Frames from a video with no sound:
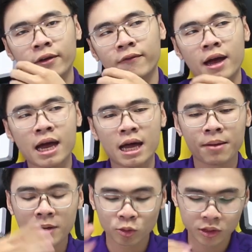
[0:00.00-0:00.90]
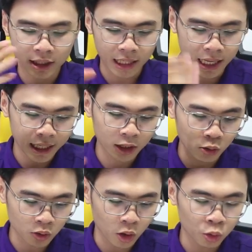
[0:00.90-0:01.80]
và mặc dù sự kiện này đã kết
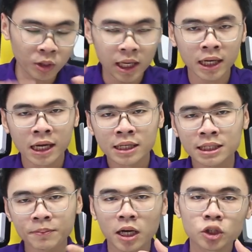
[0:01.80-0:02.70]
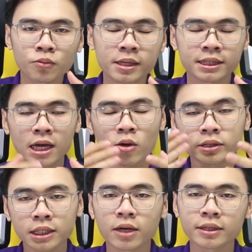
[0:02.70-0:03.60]
thúc rồi tuy nhiên sắp tới chúng mình sẽ có
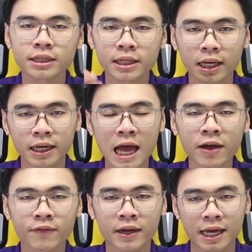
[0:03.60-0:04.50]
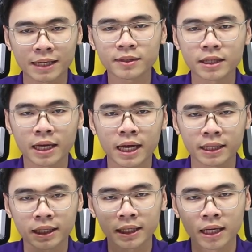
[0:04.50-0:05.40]
rất nhiều các sự kiện khác và để tham gia sự kiện
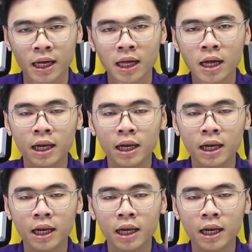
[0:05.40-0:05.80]
thì uh,